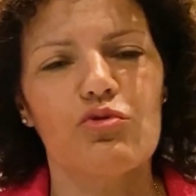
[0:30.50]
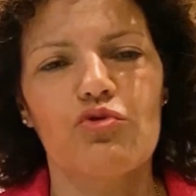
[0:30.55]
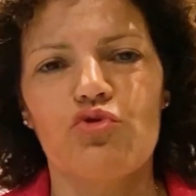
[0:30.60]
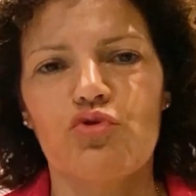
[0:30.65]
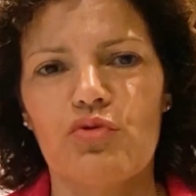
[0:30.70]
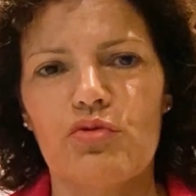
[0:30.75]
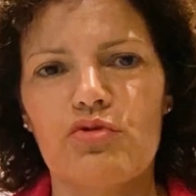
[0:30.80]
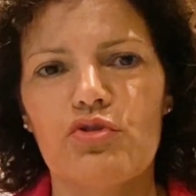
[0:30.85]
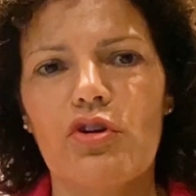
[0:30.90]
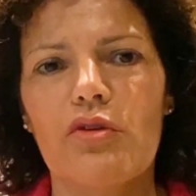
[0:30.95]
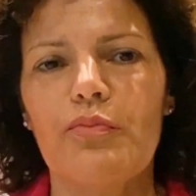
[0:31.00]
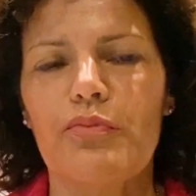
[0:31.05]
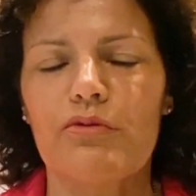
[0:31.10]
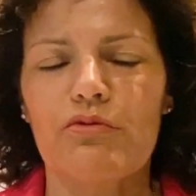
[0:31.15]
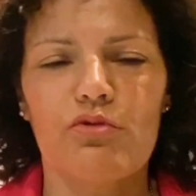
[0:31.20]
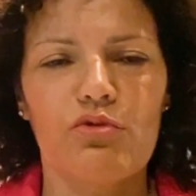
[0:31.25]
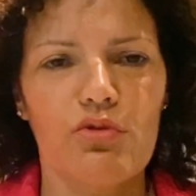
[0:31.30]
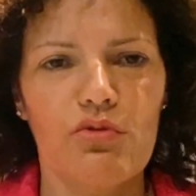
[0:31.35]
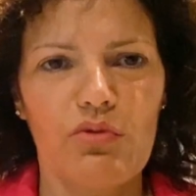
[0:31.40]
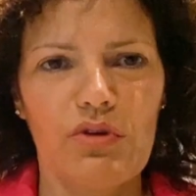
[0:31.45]
giugno,
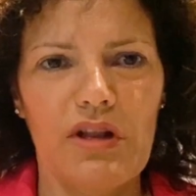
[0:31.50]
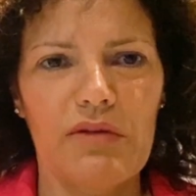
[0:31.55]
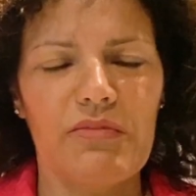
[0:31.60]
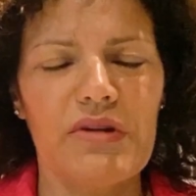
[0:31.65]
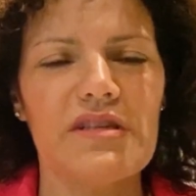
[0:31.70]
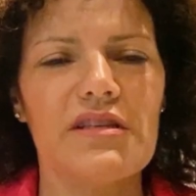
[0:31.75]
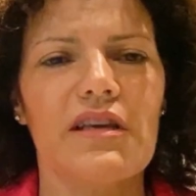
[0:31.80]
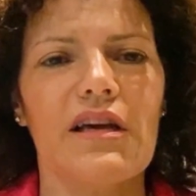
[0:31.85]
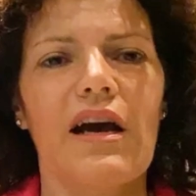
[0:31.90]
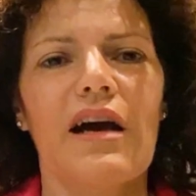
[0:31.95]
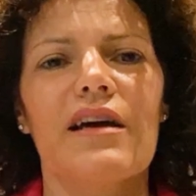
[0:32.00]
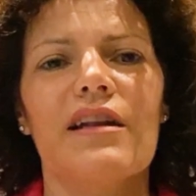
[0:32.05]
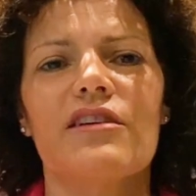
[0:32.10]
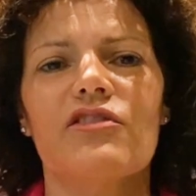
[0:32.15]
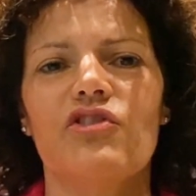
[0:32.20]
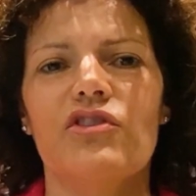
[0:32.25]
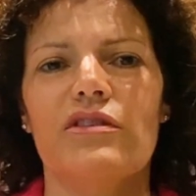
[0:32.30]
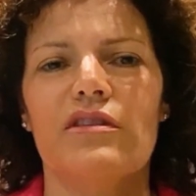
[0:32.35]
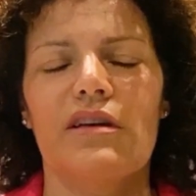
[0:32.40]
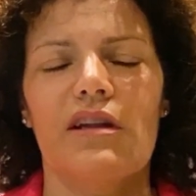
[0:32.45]
appunto qui al Mascara,
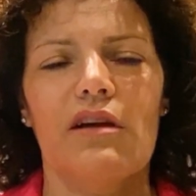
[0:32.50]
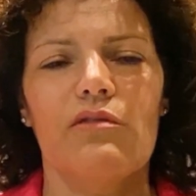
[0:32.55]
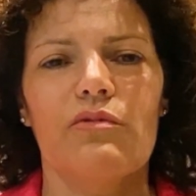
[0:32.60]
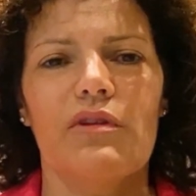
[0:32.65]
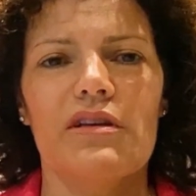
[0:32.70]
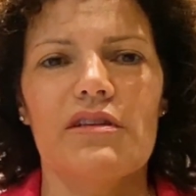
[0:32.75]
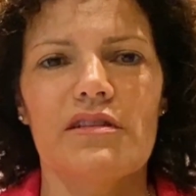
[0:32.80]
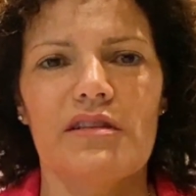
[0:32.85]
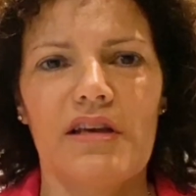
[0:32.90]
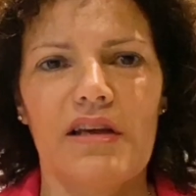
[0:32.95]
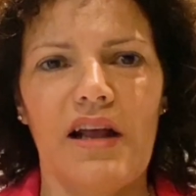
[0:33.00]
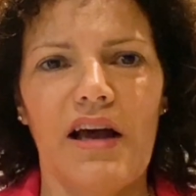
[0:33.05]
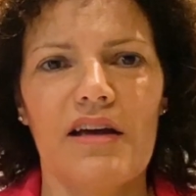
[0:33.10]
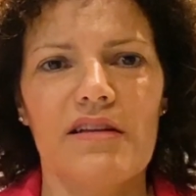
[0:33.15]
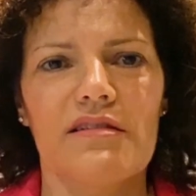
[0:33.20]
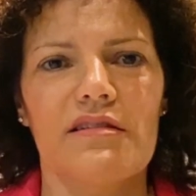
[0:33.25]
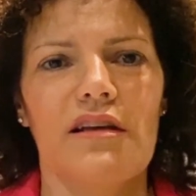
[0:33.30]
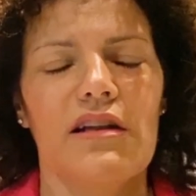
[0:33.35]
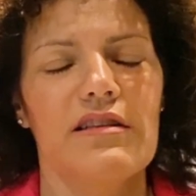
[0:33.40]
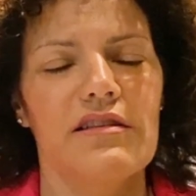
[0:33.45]
ci sarà una
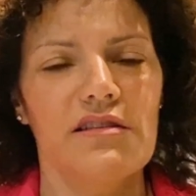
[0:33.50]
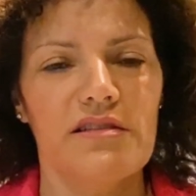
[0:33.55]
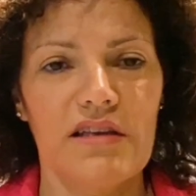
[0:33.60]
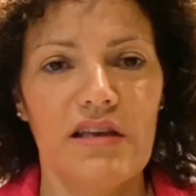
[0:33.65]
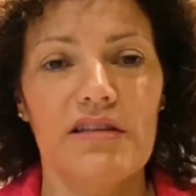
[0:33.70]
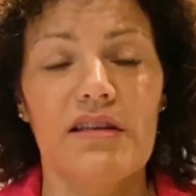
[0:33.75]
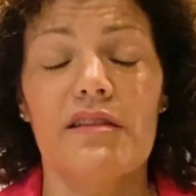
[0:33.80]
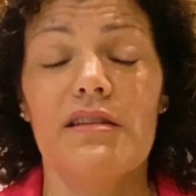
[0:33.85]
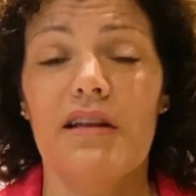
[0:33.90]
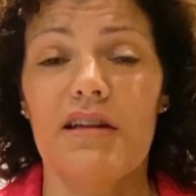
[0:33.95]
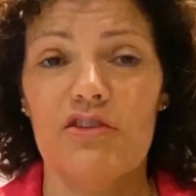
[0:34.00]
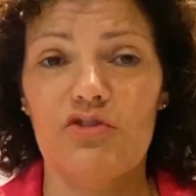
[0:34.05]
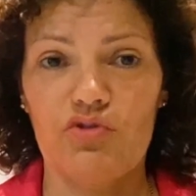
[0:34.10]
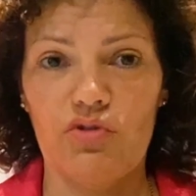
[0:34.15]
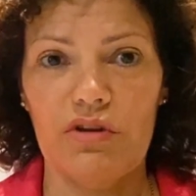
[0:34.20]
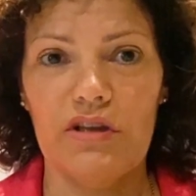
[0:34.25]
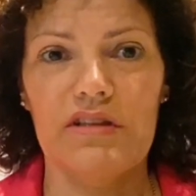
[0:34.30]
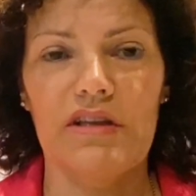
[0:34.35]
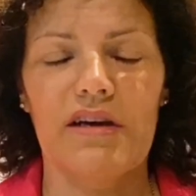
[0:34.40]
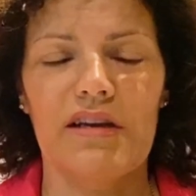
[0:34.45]
serata all'insegna della
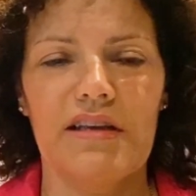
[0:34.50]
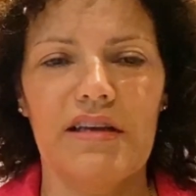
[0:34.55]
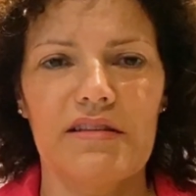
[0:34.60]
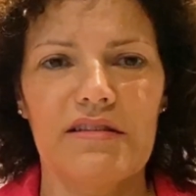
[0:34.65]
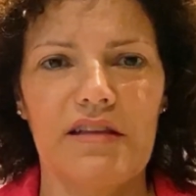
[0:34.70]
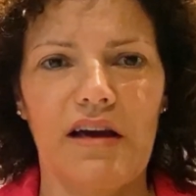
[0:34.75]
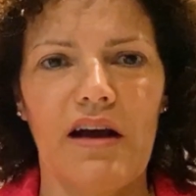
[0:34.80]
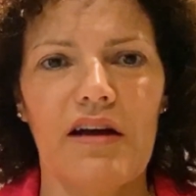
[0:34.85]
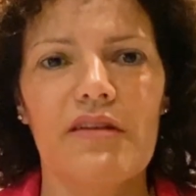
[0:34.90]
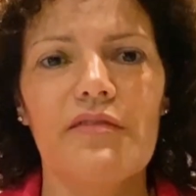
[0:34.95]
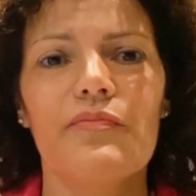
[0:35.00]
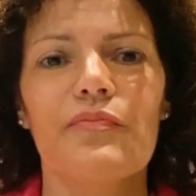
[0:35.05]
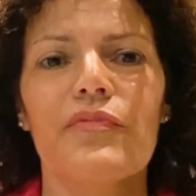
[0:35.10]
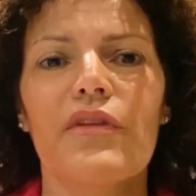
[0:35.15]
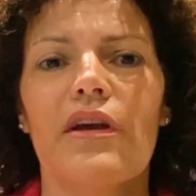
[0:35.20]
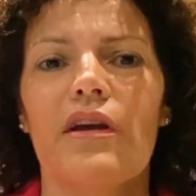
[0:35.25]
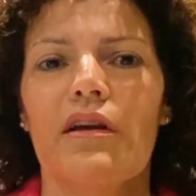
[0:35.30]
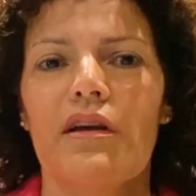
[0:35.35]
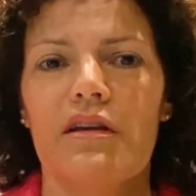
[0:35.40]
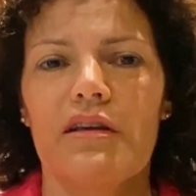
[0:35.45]
solidarietà,
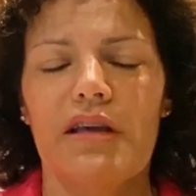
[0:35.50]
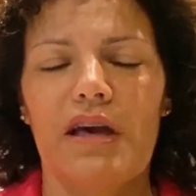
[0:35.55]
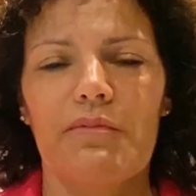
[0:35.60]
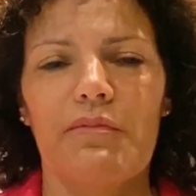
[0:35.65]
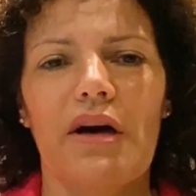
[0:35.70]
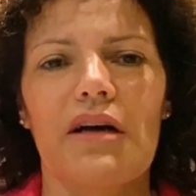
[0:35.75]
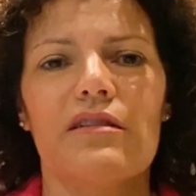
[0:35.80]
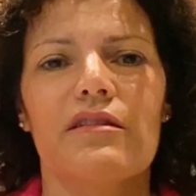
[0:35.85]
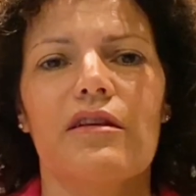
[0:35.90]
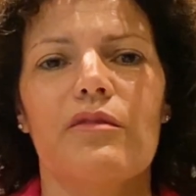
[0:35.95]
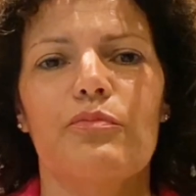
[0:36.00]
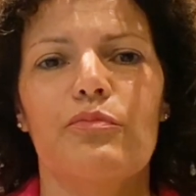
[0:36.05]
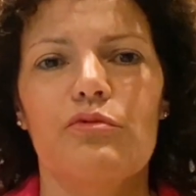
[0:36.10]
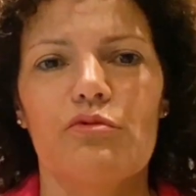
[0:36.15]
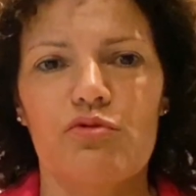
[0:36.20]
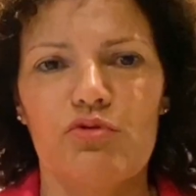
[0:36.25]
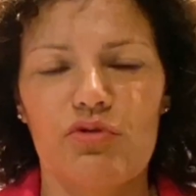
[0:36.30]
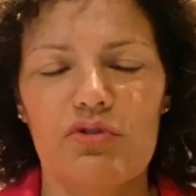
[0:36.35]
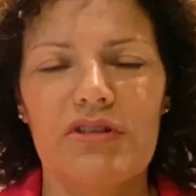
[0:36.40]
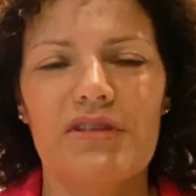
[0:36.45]
chiamata
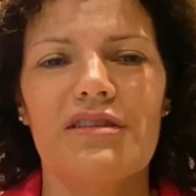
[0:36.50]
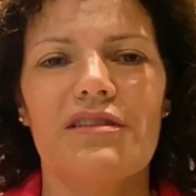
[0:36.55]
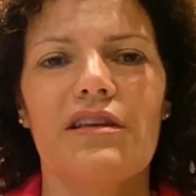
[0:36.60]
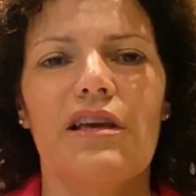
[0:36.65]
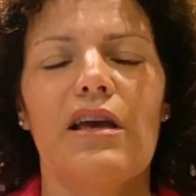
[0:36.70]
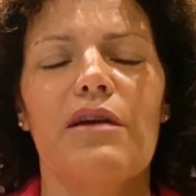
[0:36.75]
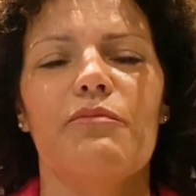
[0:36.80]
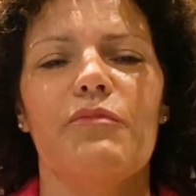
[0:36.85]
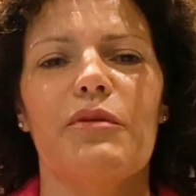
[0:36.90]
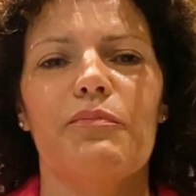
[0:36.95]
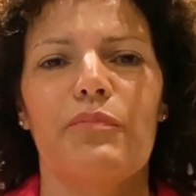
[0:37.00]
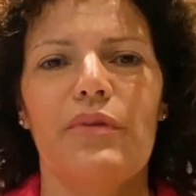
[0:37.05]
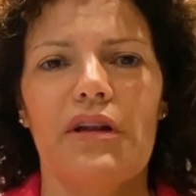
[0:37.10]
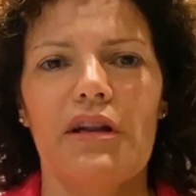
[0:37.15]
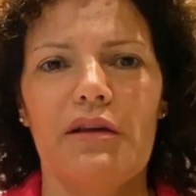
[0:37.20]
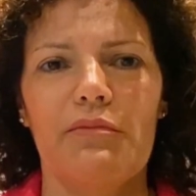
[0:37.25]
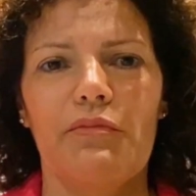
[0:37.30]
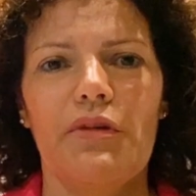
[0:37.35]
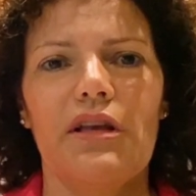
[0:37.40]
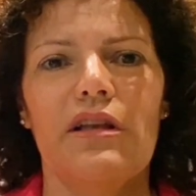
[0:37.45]
appunto Insieme per
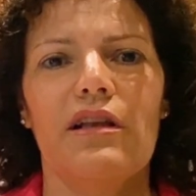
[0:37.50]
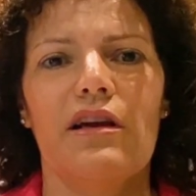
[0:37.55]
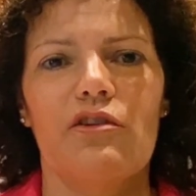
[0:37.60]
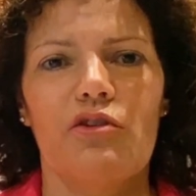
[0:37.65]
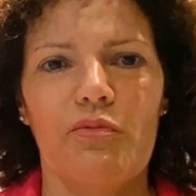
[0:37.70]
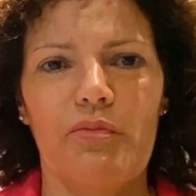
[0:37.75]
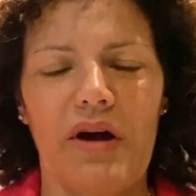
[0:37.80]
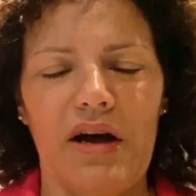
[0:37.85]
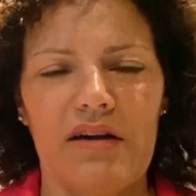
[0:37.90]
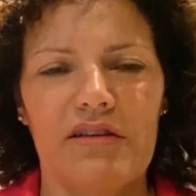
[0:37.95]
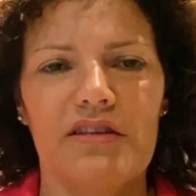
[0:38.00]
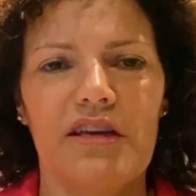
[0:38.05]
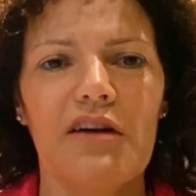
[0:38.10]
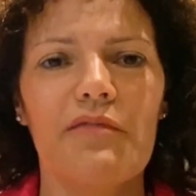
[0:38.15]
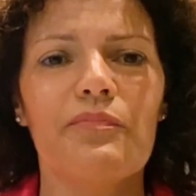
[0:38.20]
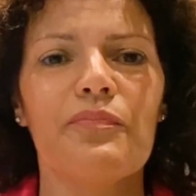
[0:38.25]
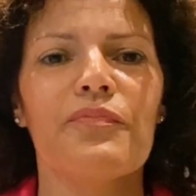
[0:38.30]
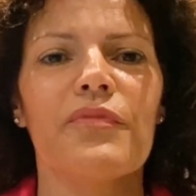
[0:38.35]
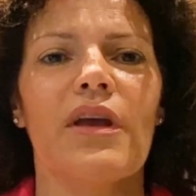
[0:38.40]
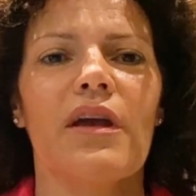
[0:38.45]
l'Emilia
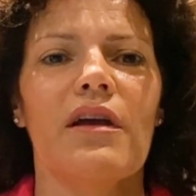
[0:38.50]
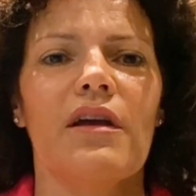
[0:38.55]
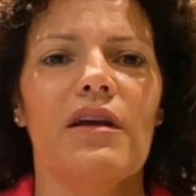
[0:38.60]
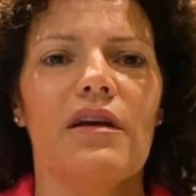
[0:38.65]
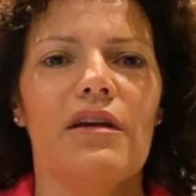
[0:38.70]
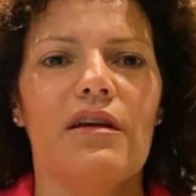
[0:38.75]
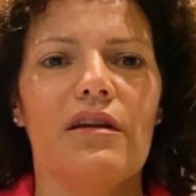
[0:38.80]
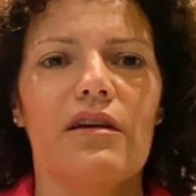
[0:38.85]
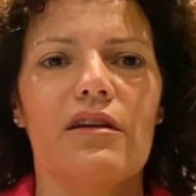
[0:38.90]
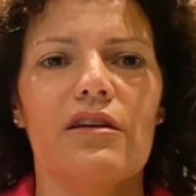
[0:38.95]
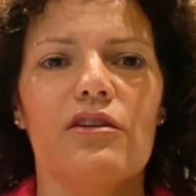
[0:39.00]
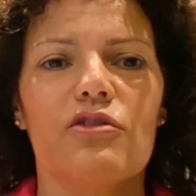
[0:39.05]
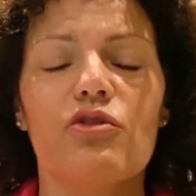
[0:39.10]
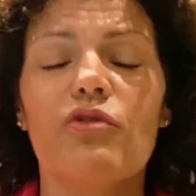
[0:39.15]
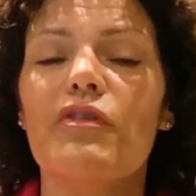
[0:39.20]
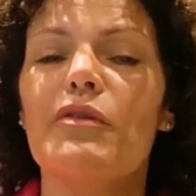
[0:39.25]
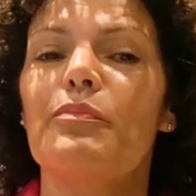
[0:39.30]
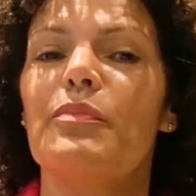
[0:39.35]
Romagna eh, dove